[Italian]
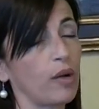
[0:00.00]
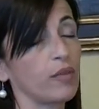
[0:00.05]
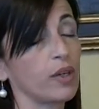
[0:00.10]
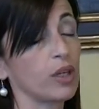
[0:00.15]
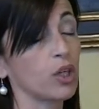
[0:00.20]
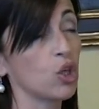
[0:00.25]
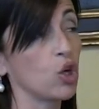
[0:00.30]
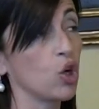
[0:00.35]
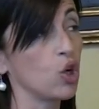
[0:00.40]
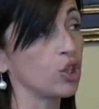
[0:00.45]

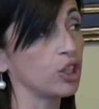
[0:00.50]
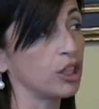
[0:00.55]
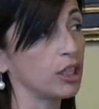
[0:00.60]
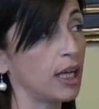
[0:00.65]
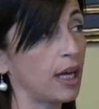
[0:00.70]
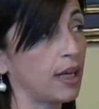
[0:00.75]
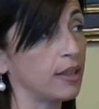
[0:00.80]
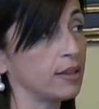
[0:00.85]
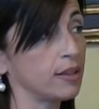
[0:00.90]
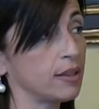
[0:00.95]

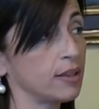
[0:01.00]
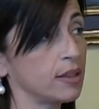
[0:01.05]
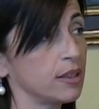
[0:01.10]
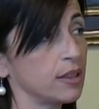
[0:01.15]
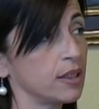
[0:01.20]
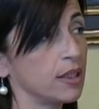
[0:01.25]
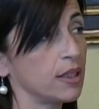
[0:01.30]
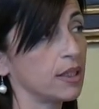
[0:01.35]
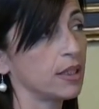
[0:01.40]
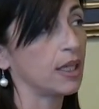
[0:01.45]
vergogna
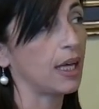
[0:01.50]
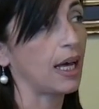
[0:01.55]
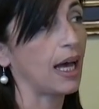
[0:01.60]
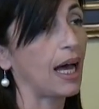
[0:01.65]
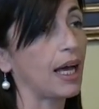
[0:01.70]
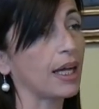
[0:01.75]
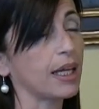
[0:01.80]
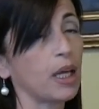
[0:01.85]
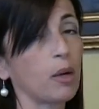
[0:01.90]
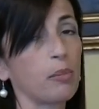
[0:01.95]

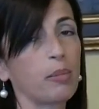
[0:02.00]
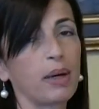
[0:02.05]
anche a